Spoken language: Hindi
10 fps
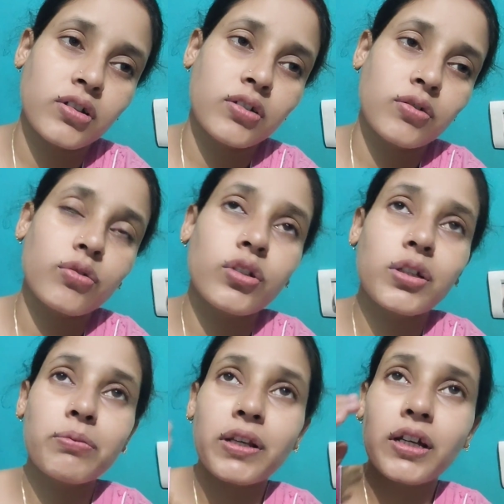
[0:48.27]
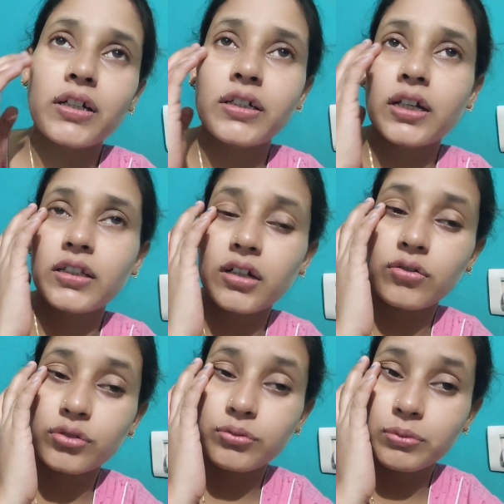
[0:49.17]
उन्होंने मना किया था
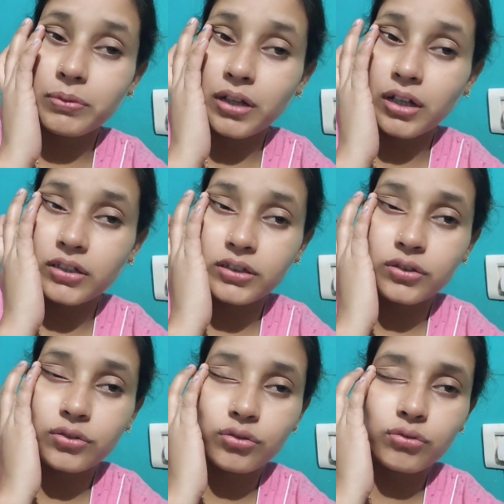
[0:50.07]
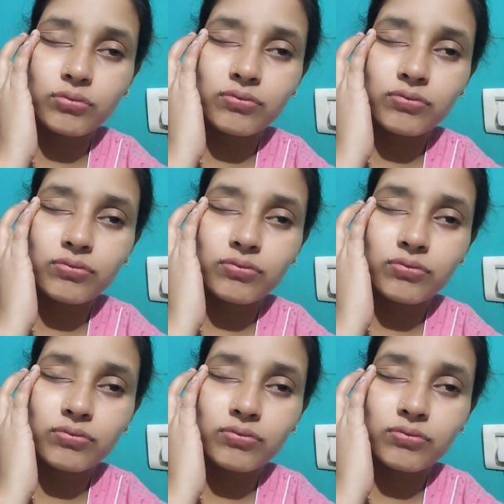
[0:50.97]
कुछ भी बनाने से तो